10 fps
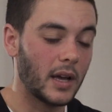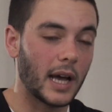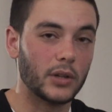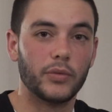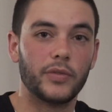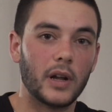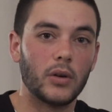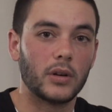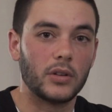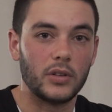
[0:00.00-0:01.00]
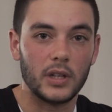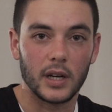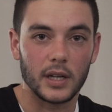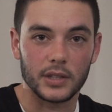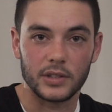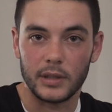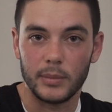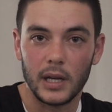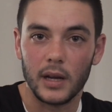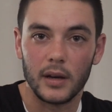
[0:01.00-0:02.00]
ad un fallo che sia
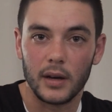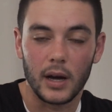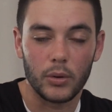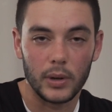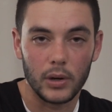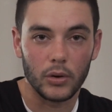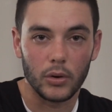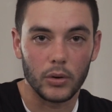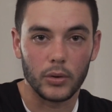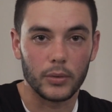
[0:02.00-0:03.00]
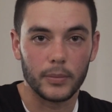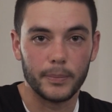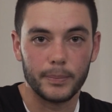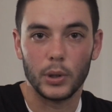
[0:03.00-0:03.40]
simile a quello